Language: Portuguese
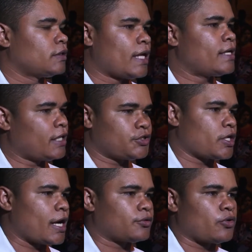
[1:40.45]
da igreja
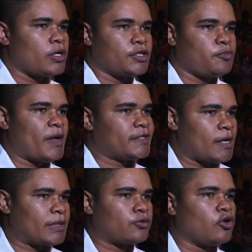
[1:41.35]
católica, a gente
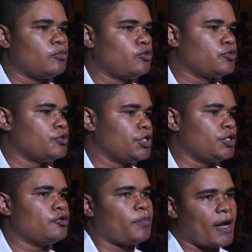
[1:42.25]
percebe que tá todo mundo
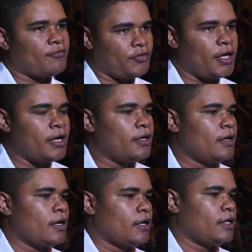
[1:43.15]
unido para ver
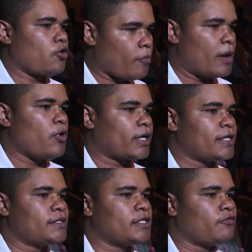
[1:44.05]
e comemorar
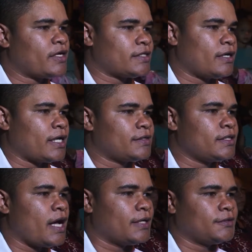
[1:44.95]
esse aniversário da
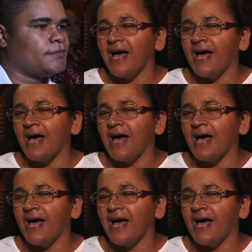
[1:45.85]
cidade.